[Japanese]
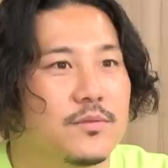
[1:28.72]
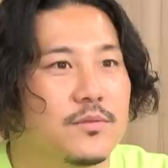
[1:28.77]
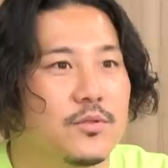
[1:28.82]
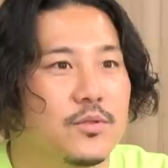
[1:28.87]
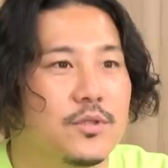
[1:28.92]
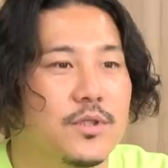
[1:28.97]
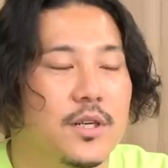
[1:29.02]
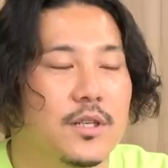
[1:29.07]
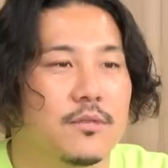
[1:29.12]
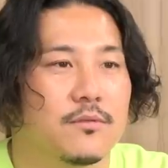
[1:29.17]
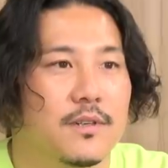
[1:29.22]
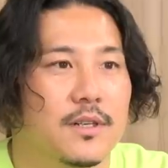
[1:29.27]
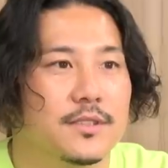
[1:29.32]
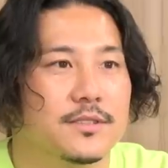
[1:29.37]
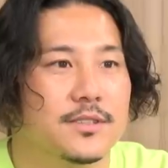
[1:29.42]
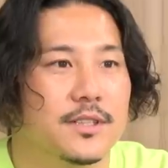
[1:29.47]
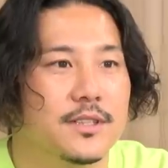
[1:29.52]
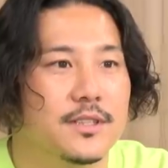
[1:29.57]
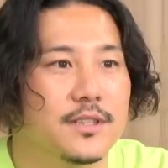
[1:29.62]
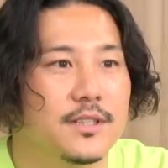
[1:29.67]
普段は
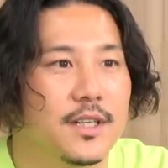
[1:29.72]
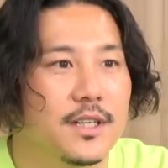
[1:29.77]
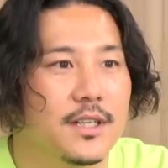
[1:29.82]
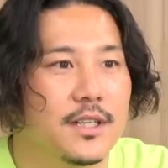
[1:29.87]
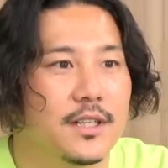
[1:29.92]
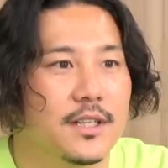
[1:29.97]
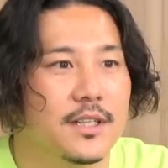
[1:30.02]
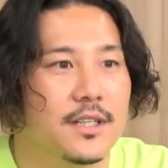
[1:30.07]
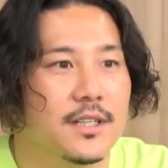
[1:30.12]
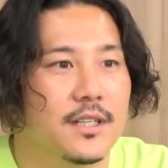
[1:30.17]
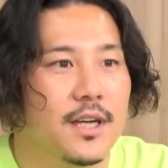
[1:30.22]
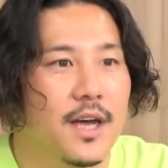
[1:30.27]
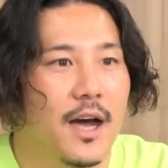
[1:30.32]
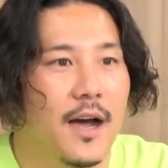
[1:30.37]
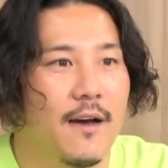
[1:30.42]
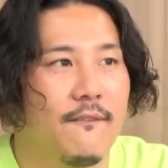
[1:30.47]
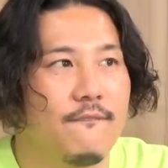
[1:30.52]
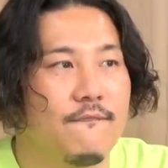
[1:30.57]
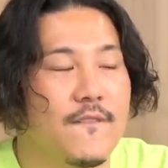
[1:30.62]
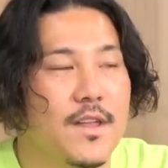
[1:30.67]
絶対
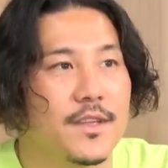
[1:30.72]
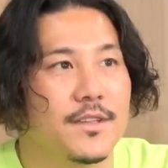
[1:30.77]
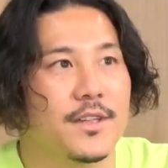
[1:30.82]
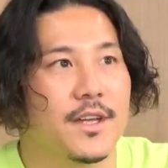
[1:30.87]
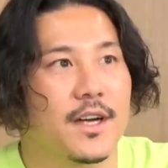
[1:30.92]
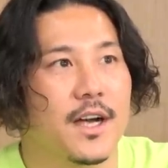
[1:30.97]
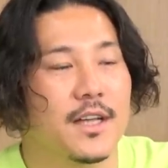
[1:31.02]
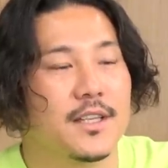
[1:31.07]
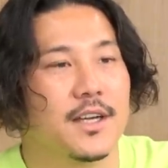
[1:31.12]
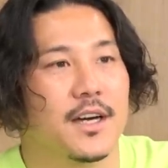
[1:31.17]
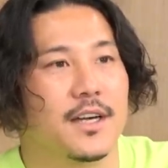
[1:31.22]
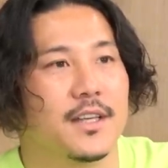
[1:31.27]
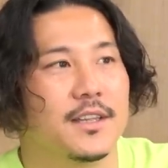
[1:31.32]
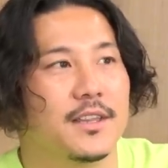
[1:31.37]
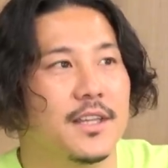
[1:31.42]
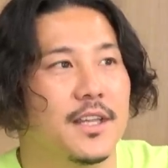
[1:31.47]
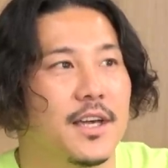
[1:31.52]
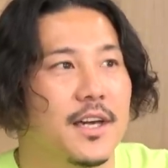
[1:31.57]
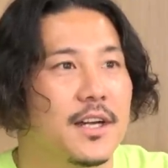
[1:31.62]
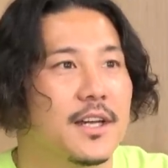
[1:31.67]
あんなに中に入っ
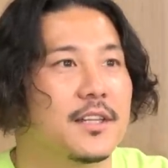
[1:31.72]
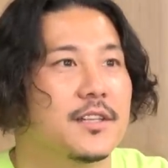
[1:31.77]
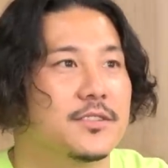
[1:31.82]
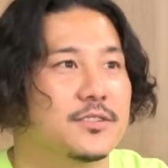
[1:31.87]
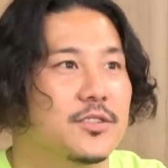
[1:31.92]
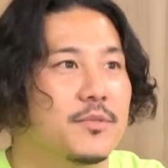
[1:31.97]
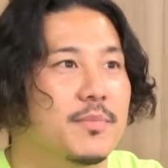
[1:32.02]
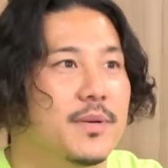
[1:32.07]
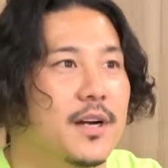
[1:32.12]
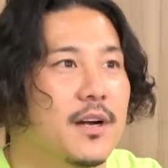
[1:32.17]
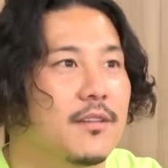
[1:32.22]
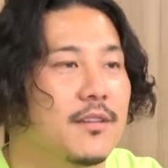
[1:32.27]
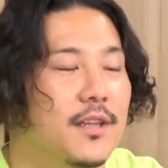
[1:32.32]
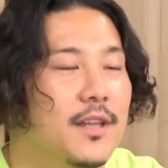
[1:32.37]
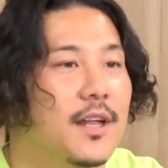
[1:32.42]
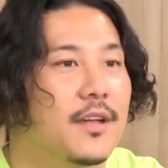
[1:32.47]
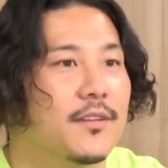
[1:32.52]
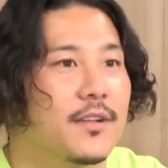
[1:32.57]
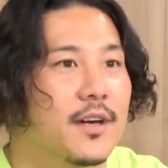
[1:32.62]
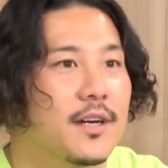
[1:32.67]
ていかないんですよ
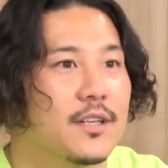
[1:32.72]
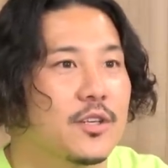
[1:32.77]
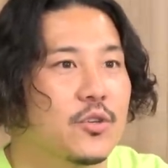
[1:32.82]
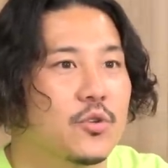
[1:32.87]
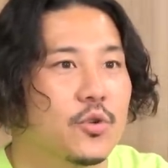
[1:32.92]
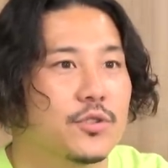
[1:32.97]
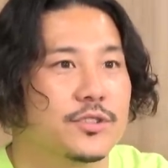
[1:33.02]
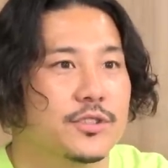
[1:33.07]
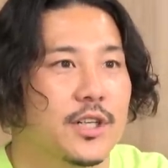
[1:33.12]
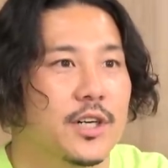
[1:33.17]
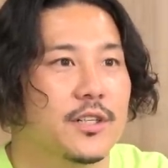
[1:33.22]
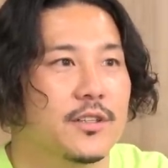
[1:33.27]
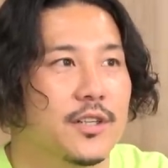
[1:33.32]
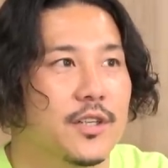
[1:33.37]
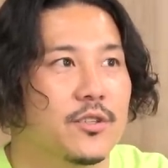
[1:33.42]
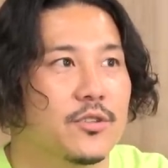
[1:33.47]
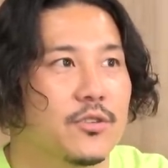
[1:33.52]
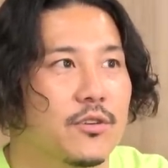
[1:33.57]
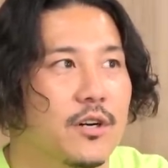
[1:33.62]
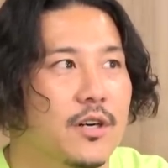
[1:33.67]
ペナルティエリアの中にクロスに入って
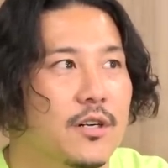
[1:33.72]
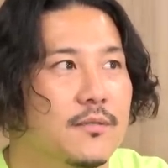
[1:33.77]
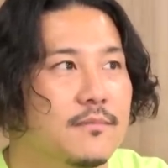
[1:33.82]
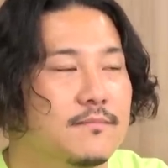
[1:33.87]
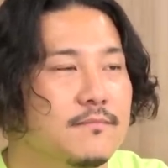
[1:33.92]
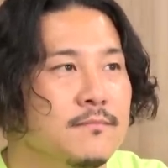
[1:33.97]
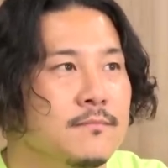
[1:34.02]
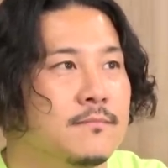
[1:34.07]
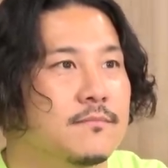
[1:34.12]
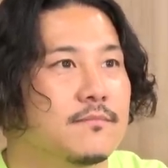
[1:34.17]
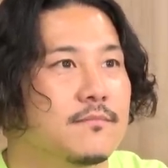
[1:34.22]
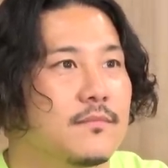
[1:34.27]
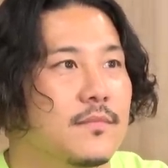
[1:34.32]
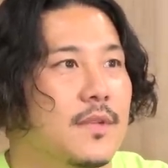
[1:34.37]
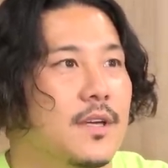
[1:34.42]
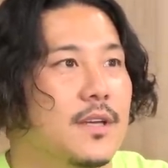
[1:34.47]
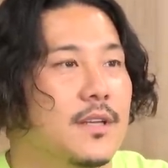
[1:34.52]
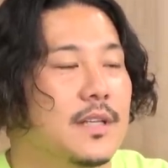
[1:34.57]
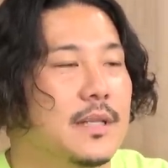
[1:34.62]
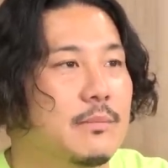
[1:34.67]
いくとか、
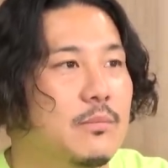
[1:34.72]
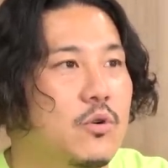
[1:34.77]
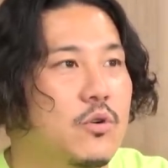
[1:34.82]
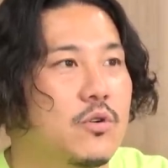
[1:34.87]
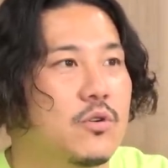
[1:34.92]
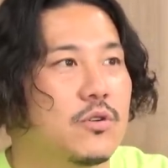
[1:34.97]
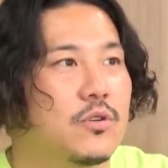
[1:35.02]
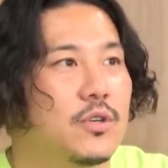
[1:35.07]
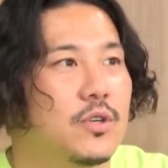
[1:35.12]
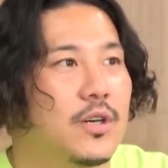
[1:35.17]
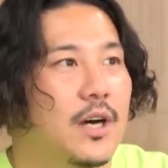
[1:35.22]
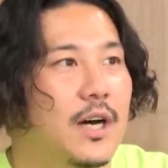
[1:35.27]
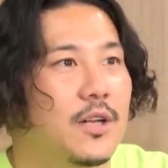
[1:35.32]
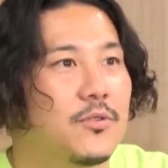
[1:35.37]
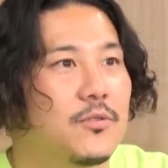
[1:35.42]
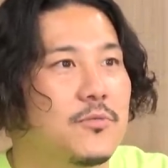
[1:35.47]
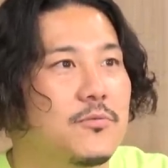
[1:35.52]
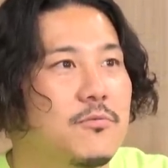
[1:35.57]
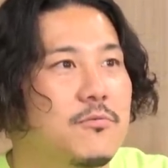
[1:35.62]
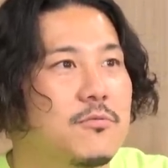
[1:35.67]
でもあ
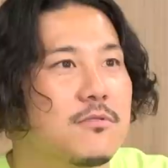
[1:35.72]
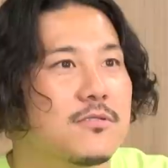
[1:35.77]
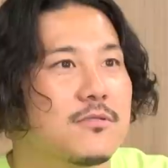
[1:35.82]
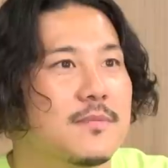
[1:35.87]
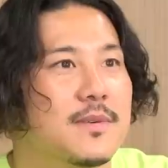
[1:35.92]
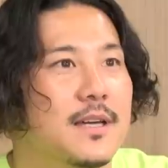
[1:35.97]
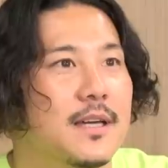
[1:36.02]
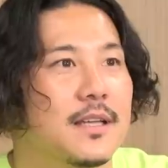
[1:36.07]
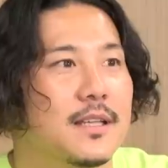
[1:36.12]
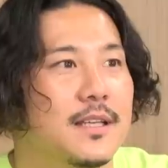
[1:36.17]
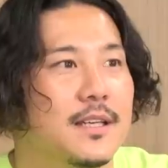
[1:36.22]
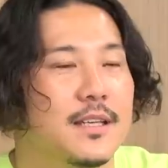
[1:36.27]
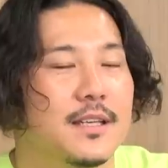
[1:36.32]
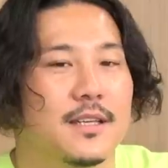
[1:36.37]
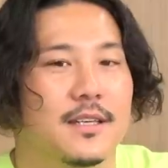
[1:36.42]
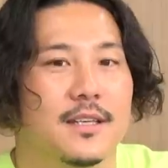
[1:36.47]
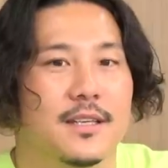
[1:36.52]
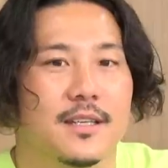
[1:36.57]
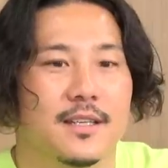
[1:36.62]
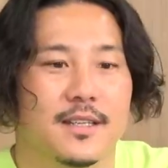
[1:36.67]
のゴールの前
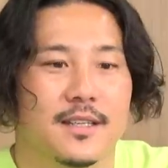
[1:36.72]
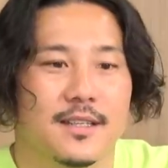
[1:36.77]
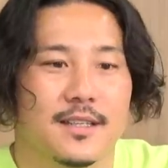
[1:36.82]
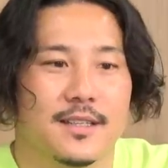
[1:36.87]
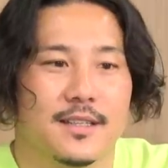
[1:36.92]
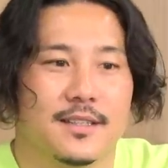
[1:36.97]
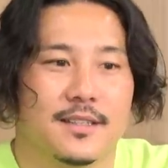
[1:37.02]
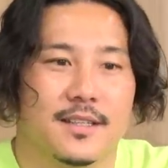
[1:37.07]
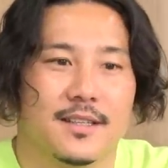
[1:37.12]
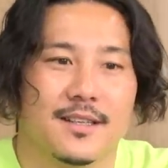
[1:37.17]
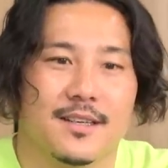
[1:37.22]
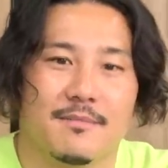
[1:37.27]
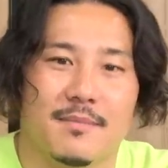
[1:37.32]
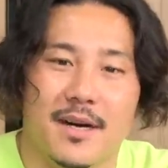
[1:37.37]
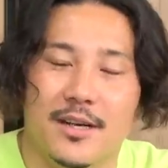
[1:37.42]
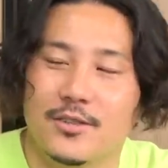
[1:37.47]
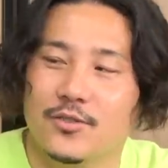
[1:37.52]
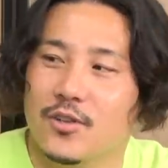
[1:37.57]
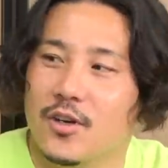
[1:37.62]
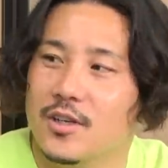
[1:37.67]
になんか
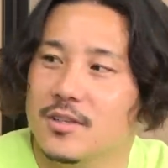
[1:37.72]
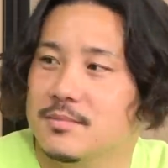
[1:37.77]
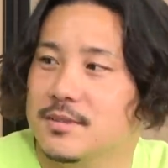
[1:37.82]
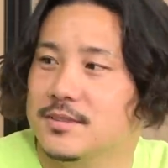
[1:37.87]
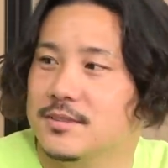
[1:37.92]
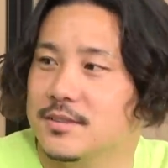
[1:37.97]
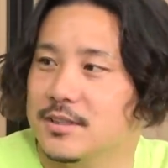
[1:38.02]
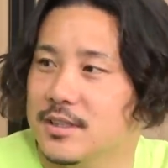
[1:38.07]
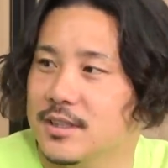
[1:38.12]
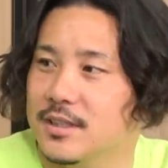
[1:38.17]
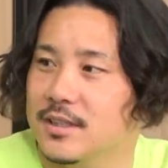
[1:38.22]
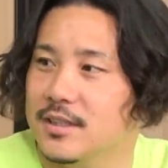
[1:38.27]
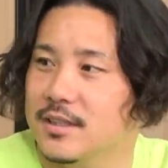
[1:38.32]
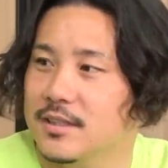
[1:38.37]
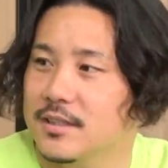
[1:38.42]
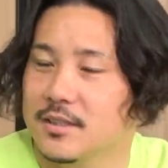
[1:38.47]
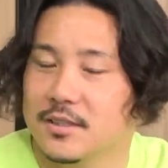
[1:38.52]
マグノアウビスに